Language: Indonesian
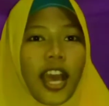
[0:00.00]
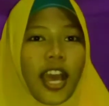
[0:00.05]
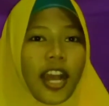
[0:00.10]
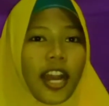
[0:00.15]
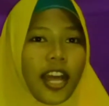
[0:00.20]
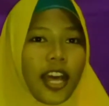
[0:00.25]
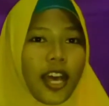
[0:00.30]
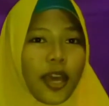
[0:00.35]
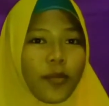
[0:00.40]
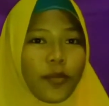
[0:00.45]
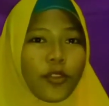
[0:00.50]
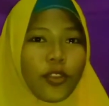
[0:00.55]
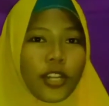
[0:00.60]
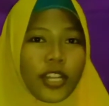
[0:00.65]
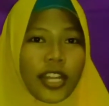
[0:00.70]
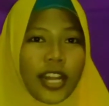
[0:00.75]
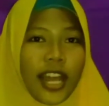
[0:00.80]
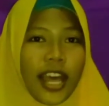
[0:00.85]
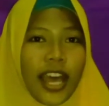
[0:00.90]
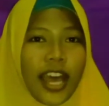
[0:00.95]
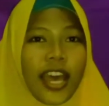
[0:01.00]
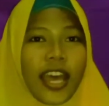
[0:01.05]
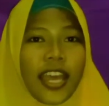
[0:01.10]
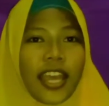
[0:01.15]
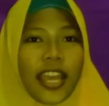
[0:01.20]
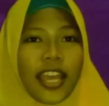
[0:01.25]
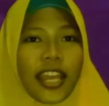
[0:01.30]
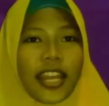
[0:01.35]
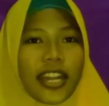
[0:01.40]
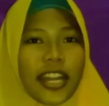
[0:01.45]
Alhamdulillah,
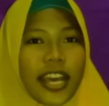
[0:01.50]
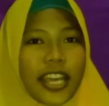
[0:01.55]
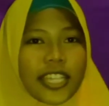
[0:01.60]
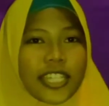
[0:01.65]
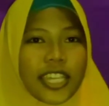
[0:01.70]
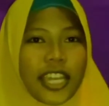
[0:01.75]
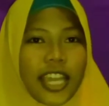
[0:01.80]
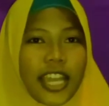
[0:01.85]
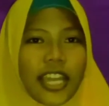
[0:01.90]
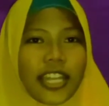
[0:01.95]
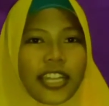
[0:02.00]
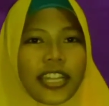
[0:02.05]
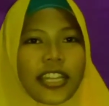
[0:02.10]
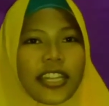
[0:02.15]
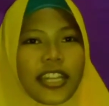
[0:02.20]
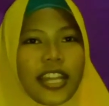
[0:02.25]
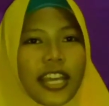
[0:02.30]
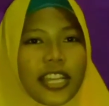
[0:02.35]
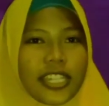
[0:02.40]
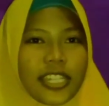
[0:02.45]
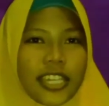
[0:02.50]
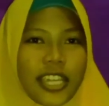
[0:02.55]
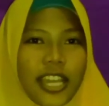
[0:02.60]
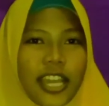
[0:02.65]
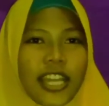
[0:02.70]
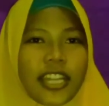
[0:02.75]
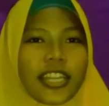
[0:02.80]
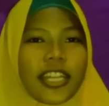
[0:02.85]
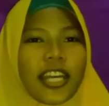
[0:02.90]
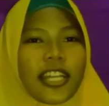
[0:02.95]
Dahsyat,
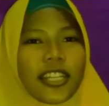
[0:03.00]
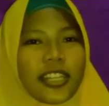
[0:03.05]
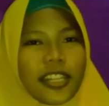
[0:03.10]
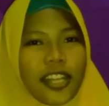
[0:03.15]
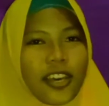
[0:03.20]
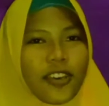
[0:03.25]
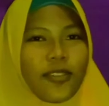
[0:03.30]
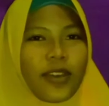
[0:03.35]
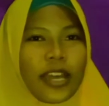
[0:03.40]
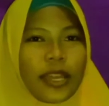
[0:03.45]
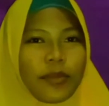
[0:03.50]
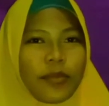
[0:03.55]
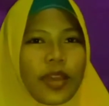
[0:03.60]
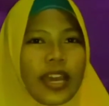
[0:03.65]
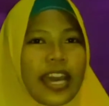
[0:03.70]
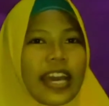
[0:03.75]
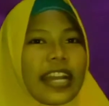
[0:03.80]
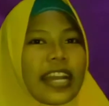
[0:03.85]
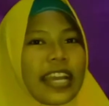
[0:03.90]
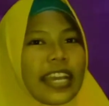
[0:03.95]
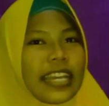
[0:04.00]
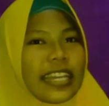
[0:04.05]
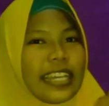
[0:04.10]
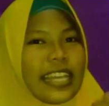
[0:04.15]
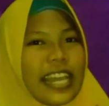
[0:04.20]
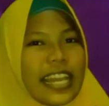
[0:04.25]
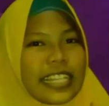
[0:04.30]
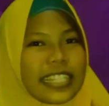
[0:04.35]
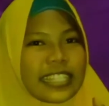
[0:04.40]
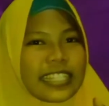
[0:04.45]
dahsyat, Allahu Akbar.
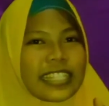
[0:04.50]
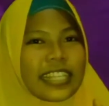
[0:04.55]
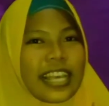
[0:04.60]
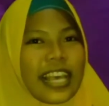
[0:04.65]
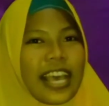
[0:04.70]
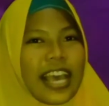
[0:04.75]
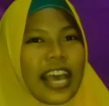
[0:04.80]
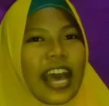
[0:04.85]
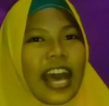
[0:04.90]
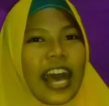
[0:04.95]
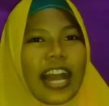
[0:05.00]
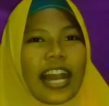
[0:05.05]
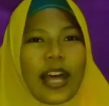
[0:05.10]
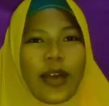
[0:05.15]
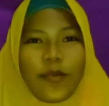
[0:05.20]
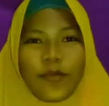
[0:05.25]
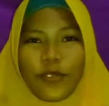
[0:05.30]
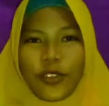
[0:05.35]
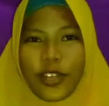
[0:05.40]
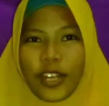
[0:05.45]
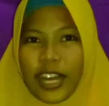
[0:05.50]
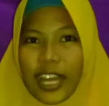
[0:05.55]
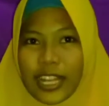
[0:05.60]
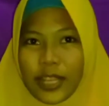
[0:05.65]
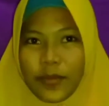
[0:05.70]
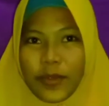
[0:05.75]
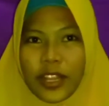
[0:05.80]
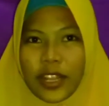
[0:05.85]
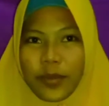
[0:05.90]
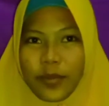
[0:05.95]
Yes, Alhamdulillah
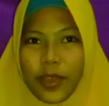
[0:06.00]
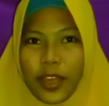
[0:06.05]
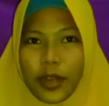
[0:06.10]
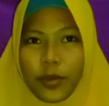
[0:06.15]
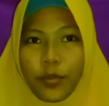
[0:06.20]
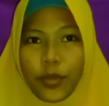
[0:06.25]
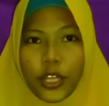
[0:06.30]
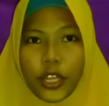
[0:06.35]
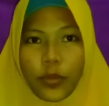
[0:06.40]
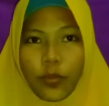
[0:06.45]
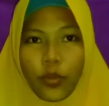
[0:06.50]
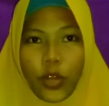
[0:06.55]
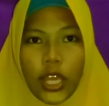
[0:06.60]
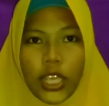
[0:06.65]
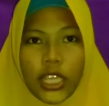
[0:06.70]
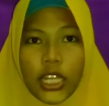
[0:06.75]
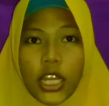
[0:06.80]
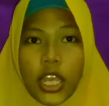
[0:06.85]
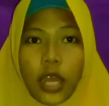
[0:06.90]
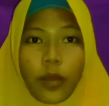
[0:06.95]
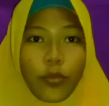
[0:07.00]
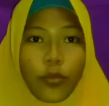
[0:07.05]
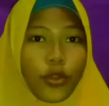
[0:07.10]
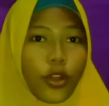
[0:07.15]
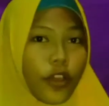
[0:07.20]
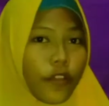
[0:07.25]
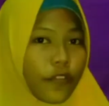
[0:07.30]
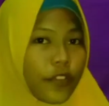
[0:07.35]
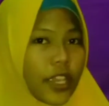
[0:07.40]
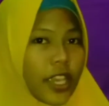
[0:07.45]
teman-teman bertemu lagi dengan Bu
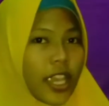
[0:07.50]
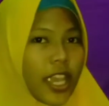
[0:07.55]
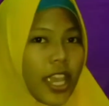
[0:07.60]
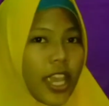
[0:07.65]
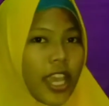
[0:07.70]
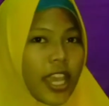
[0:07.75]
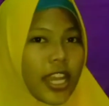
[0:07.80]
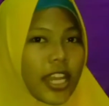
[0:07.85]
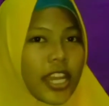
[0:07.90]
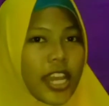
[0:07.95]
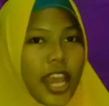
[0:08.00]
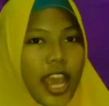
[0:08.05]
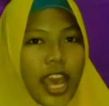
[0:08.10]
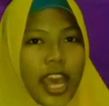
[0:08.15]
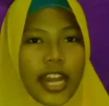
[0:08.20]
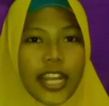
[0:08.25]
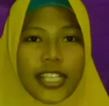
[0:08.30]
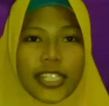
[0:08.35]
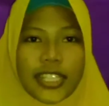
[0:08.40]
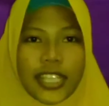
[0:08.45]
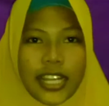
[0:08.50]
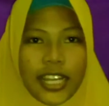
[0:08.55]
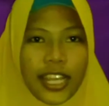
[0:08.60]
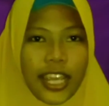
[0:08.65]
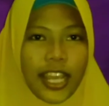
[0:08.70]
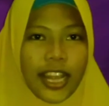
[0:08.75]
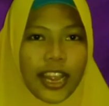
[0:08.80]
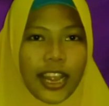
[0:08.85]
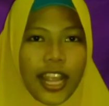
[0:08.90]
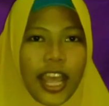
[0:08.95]
Novi di hari
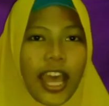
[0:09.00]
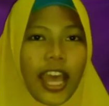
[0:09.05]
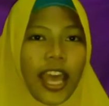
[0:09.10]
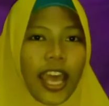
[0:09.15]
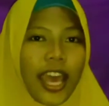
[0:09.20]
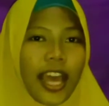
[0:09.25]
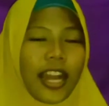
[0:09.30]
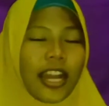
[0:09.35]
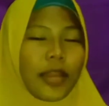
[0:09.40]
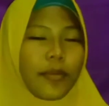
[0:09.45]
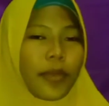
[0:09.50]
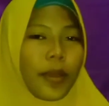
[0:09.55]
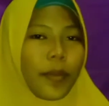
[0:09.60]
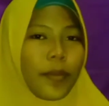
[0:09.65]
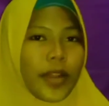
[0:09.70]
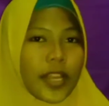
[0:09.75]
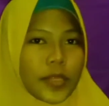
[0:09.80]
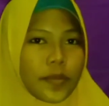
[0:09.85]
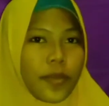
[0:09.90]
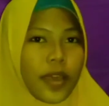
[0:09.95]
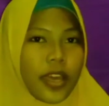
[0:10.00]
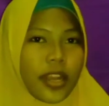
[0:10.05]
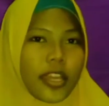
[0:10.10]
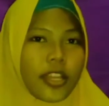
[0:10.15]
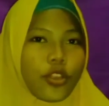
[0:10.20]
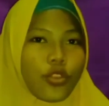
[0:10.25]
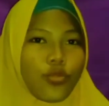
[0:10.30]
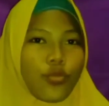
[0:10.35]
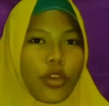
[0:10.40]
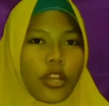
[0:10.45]
Senin tanggal 15
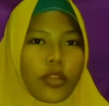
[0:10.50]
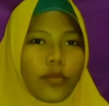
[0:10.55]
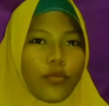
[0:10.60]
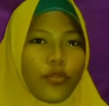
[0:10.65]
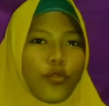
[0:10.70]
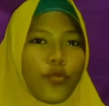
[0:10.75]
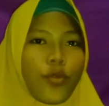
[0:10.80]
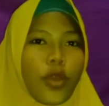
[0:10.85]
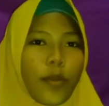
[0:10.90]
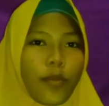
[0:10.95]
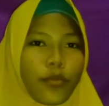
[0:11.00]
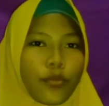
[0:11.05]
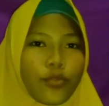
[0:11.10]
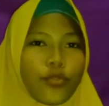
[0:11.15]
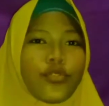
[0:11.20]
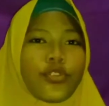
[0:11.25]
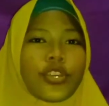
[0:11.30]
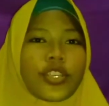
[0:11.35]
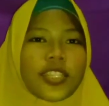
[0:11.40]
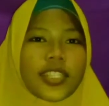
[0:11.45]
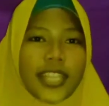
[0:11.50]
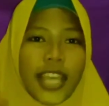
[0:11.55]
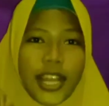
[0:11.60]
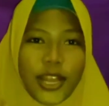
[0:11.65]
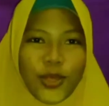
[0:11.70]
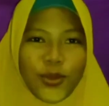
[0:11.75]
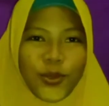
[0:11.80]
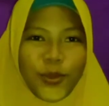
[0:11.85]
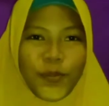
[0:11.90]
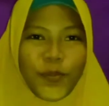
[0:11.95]
Maret
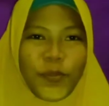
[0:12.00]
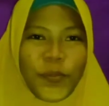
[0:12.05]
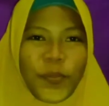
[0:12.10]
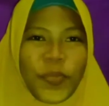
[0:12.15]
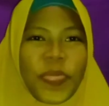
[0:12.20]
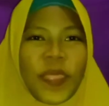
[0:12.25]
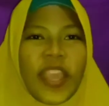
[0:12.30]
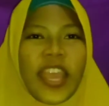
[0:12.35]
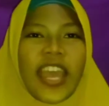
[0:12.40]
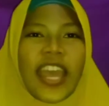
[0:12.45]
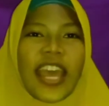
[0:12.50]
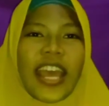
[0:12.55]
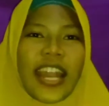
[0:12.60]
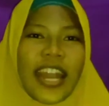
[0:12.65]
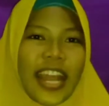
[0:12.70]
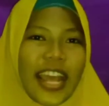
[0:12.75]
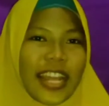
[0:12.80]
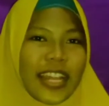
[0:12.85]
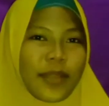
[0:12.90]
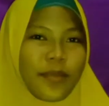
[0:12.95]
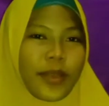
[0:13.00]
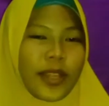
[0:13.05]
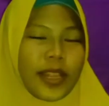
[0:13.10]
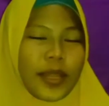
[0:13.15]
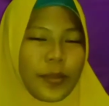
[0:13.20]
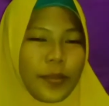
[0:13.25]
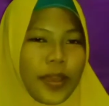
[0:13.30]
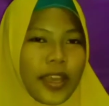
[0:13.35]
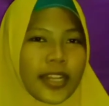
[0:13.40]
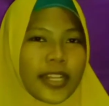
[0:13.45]
2021. Nah,
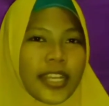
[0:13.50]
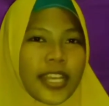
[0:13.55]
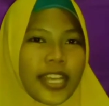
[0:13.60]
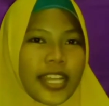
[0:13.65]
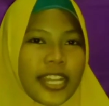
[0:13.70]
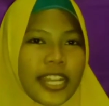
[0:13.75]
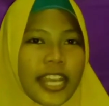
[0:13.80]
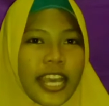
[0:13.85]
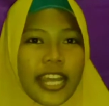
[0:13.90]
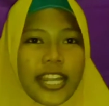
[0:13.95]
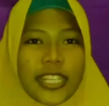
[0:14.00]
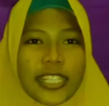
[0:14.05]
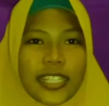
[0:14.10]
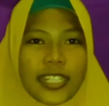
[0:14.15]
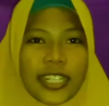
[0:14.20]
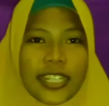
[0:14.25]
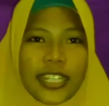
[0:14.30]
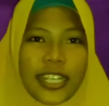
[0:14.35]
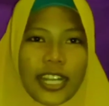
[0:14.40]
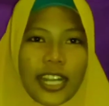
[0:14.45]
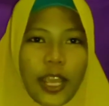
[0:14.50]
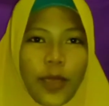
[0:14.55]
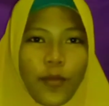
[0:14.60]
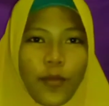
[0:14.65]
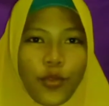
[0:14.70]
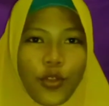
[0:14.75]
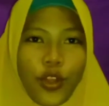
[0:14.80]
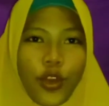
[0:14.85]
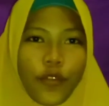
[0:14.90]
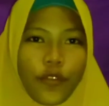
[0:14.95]
teman-teman, di hari Senin ini
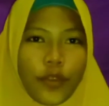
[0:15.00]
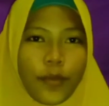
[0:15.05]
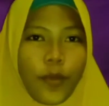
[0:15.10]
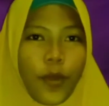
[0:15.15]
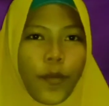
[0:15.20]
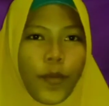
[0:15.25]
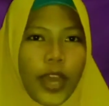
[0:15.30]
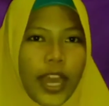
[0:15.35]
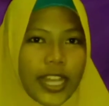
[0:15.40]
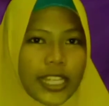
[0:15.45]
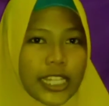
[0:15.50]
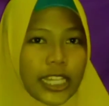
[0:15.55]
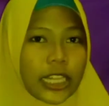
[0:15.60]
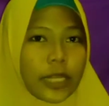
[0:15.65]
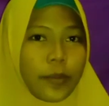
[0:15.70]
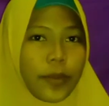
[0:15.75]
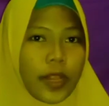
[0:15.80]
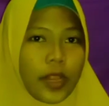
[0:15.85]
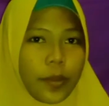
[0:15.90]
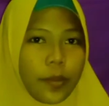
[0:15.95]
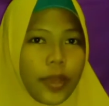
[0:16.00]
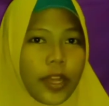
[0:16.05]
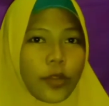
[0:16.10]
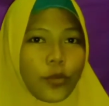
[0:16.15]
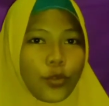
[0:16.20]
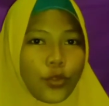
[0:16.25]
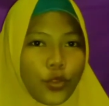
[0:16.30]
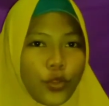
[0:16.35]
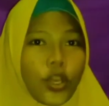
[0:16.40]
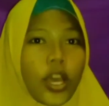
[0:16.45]
Bu Novi mau mengajak teman-teman
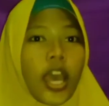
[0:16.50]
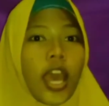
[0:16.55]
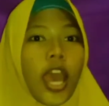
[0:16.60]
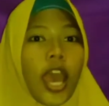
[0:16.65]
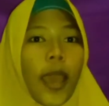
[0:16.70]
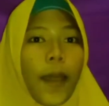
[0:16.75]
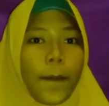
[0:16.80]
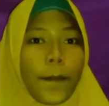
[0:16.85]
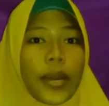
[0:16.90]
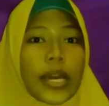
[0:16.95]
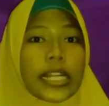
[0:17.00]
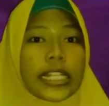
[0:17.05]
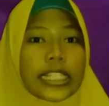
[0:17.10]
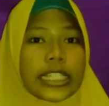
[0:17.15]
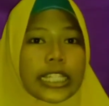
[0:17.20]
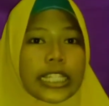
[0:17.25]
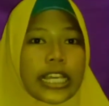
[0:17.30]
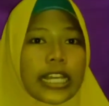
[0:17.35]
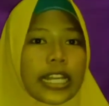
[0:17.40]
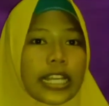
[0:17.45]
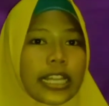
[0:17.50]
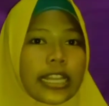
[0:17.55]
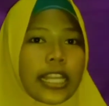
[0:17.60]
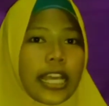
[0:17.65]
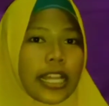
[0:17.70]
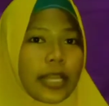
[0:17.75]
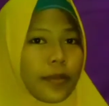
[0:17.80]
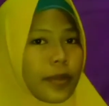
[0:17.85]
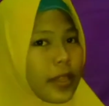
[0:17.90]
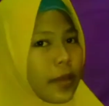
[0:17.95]
untuk
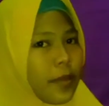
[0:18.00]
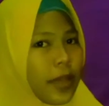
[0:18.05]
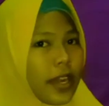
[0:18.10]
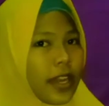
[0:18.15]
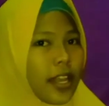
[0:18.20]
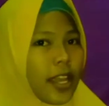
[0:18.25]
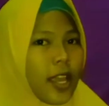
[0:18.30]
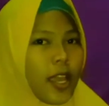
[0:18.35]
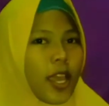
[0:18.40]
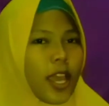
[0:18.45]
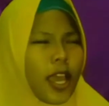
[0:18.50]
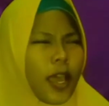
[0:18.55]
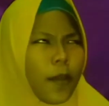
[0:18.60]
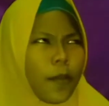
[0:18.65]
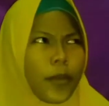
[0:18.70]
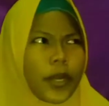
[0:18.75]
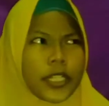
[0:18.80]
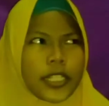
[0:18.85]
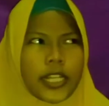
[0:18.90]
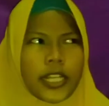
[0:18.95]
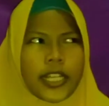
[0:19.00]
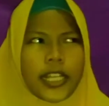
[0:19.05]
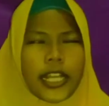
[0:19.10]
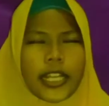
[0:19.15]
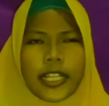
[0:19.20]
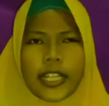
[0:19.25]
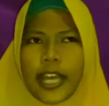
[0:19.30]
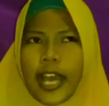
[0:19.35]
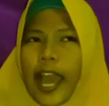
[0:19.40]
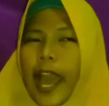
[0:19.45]
bercerita, teman-teman. Bercerita
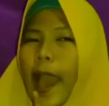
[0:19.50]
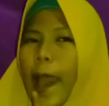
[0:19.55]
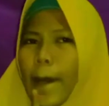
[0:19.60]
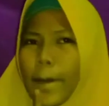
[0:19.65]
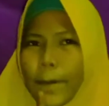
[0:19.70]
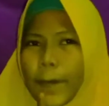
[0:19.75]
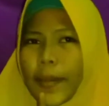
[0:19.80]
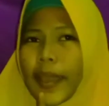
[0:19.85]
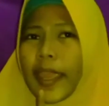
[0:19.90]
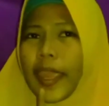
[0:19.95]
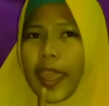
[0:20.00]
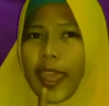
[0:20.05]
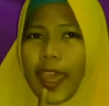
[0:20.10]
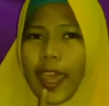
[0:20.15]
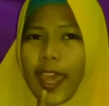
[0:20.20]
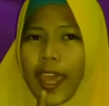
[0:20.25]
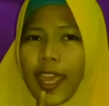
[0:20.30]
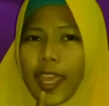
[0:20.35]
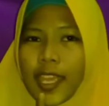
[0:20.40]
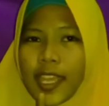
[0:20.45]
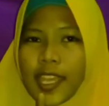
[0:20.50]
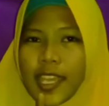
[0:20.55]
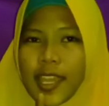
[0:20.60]
tentang apa ya?